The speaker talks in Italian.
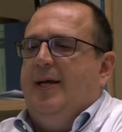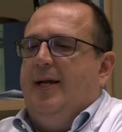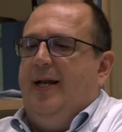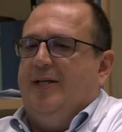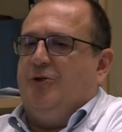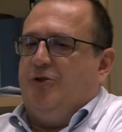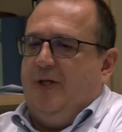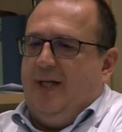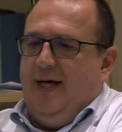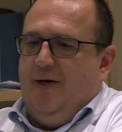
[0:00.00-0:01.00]
la
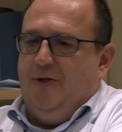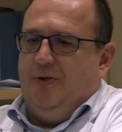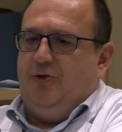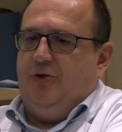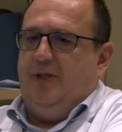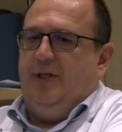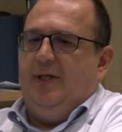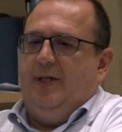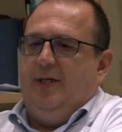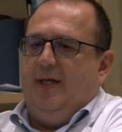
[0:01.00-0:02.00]
società
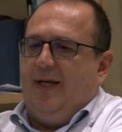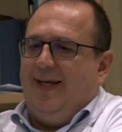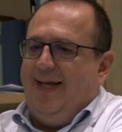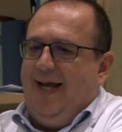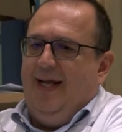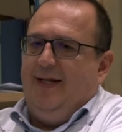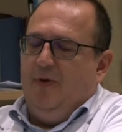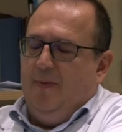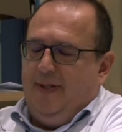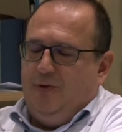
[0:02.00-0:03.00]
oggi richiede
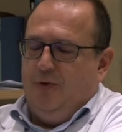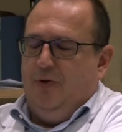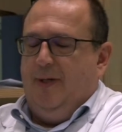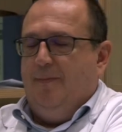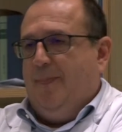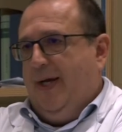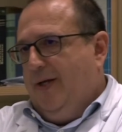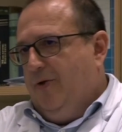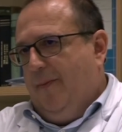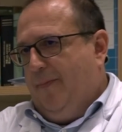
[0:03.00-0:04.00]
un maggiore
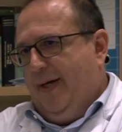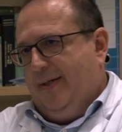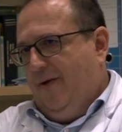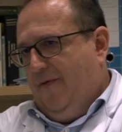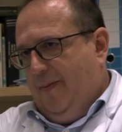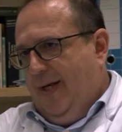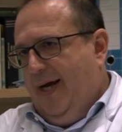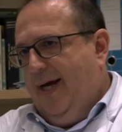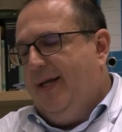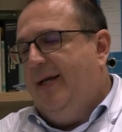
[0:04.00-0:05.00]
impegno da parte dei
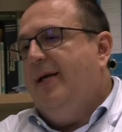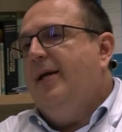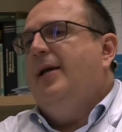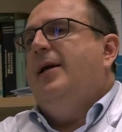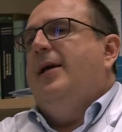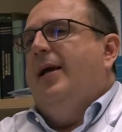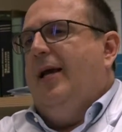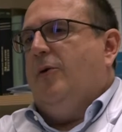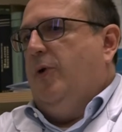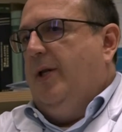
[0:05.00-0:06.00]
familiari,
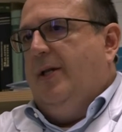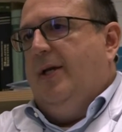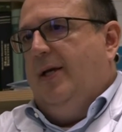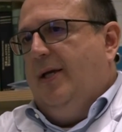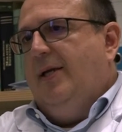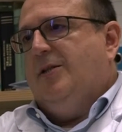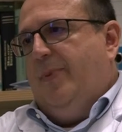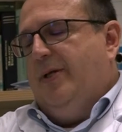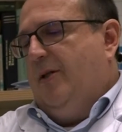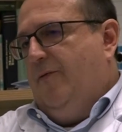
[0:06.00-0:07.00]
e quindi
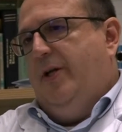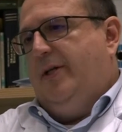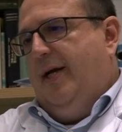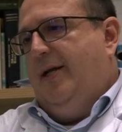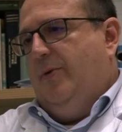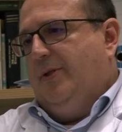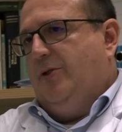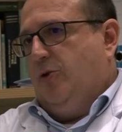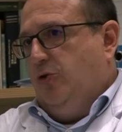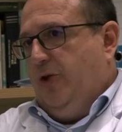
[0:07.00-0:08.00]
spesso e volentieri questi
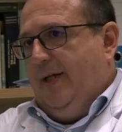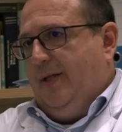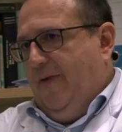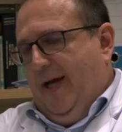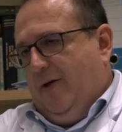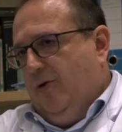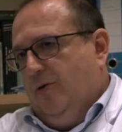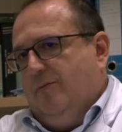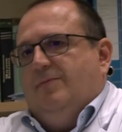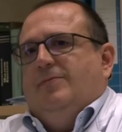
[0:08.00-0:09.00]
soggetti
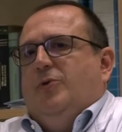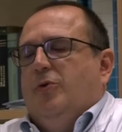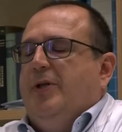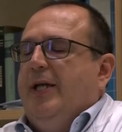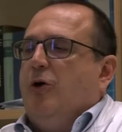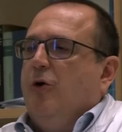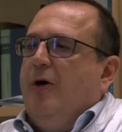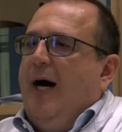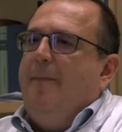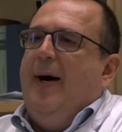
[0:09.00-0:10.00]
vengono, non
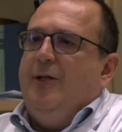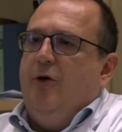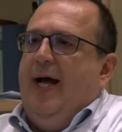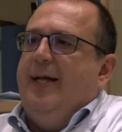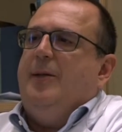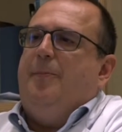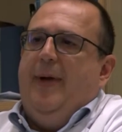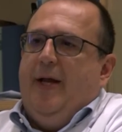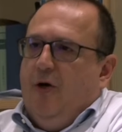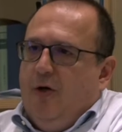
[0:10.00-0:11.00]
dico abbandonati,
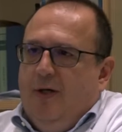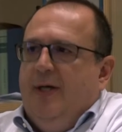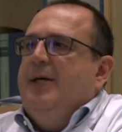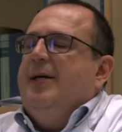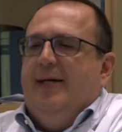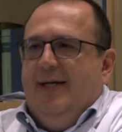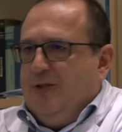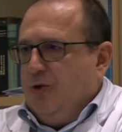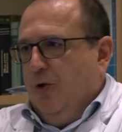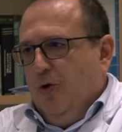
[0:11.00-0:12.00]
però eh,
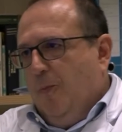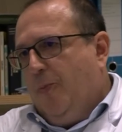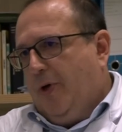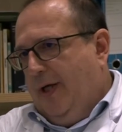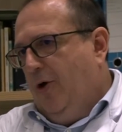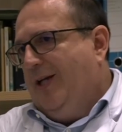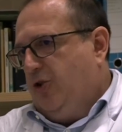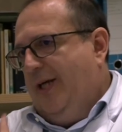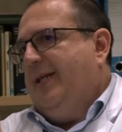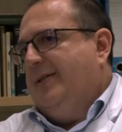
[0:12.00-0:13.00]
sono un pochino
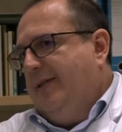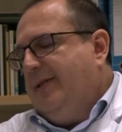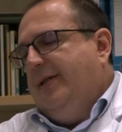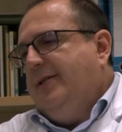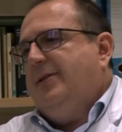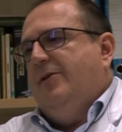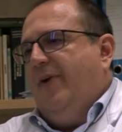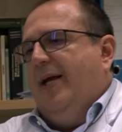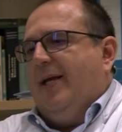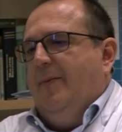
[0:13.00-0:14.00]
lasciati a se stessi.
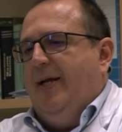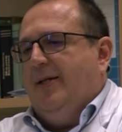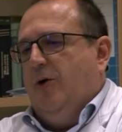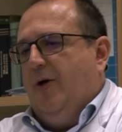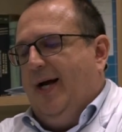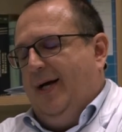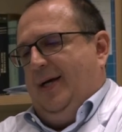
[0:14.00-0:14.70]
Francamente ora